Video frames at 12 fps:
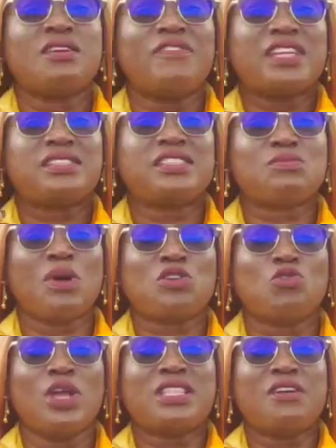les
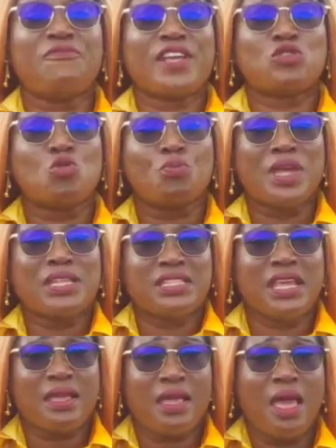investissements qui ont été faits sous
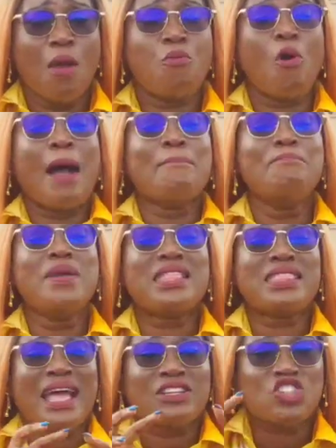Bédier pour
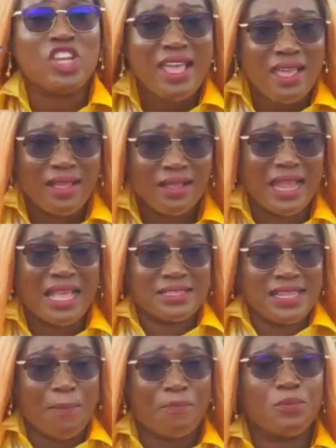aménager
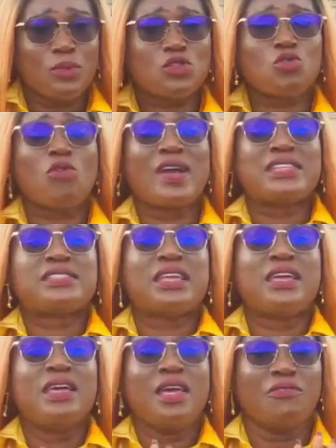la ZAP sont
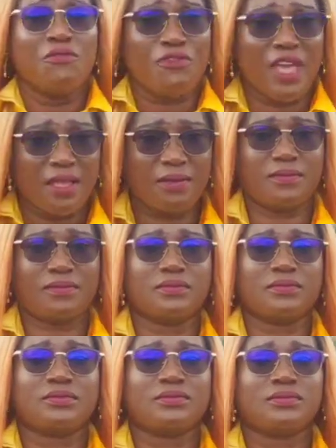restés vains.
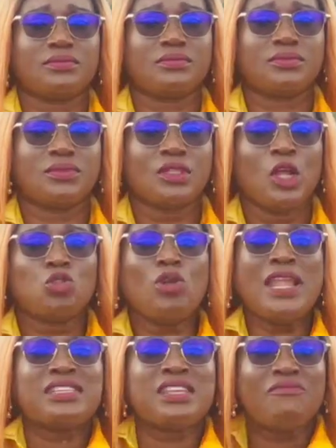
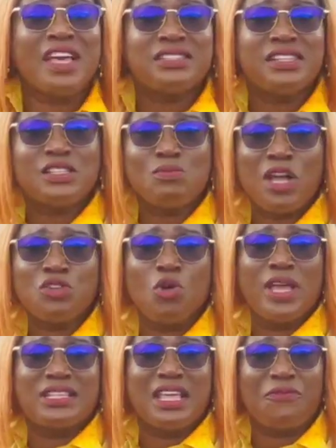Tous les investissements
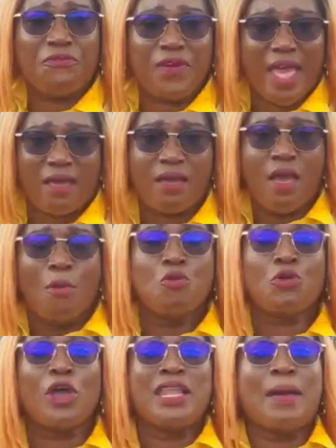qui ont été faits
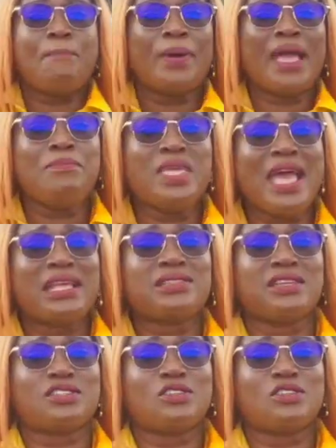pour que les premières